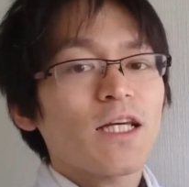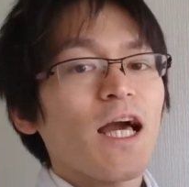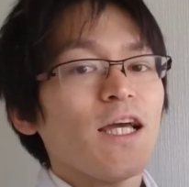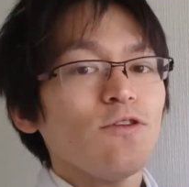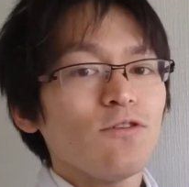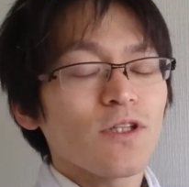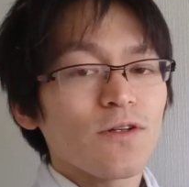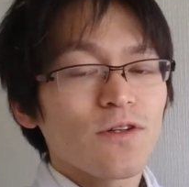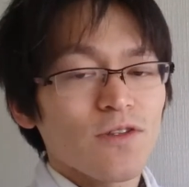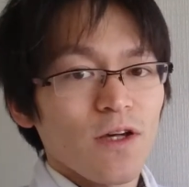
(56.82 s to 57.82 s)
回飲んで
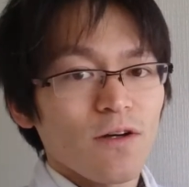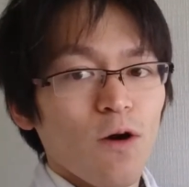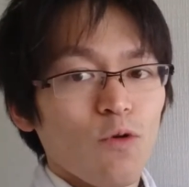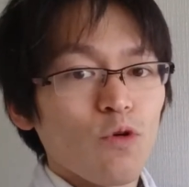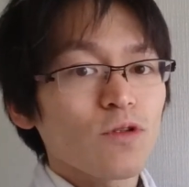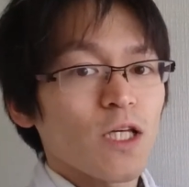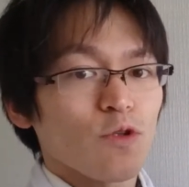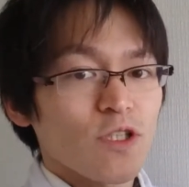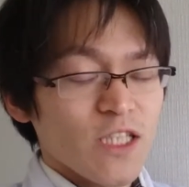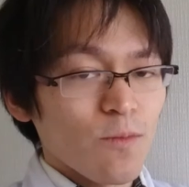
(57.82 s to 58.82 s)
副作用が起こった
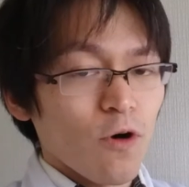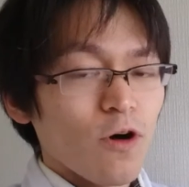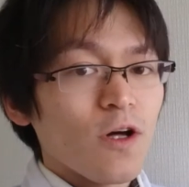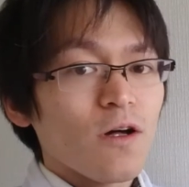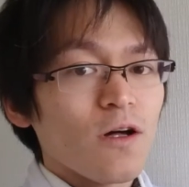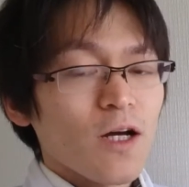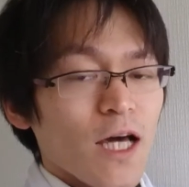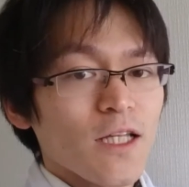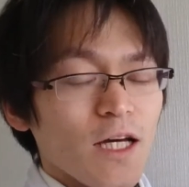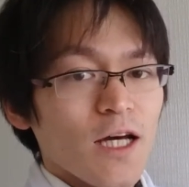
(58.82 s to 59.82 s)
としても
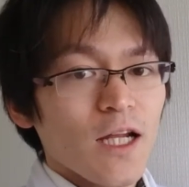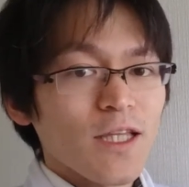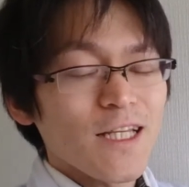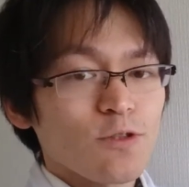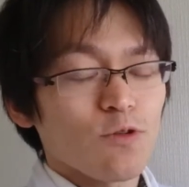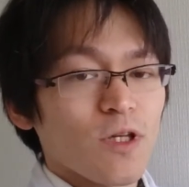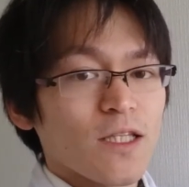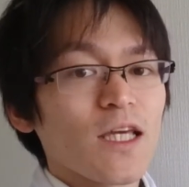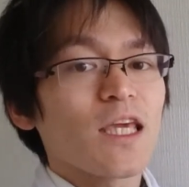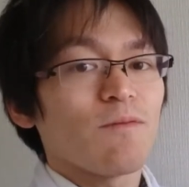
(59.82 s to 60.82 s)
体から出すことは
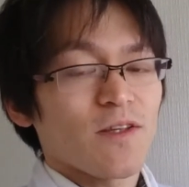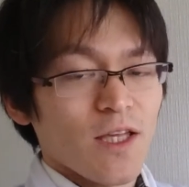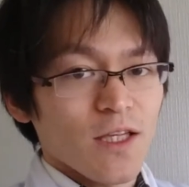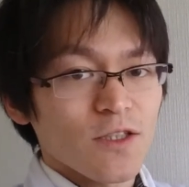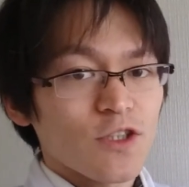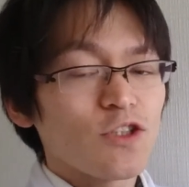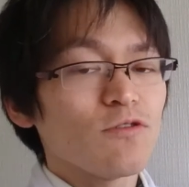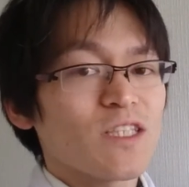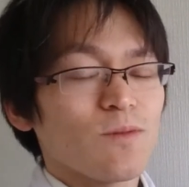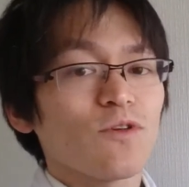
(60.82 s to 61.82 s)
できません中
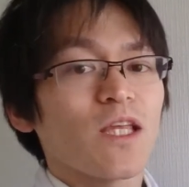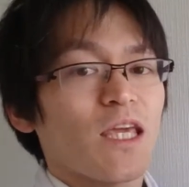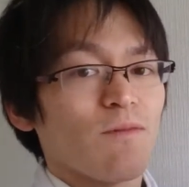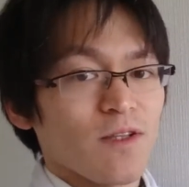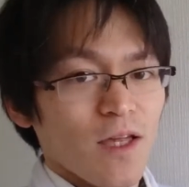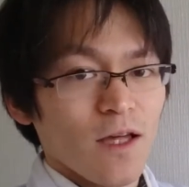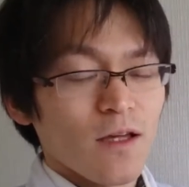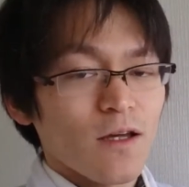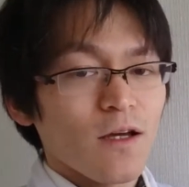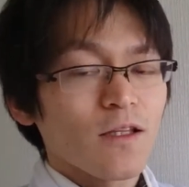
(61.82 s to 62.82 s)
止もできません
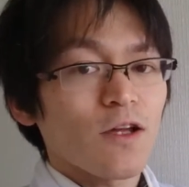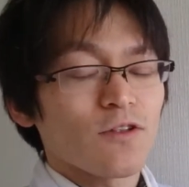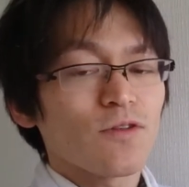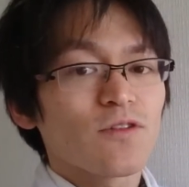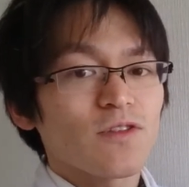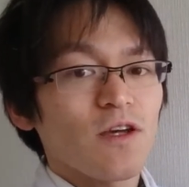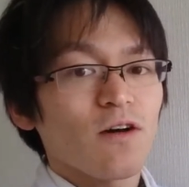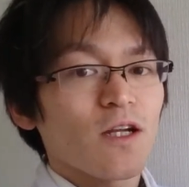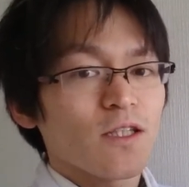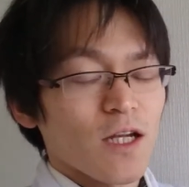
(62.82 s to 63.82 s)
なので副作用
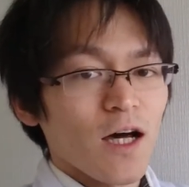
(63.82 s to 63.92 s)
が出た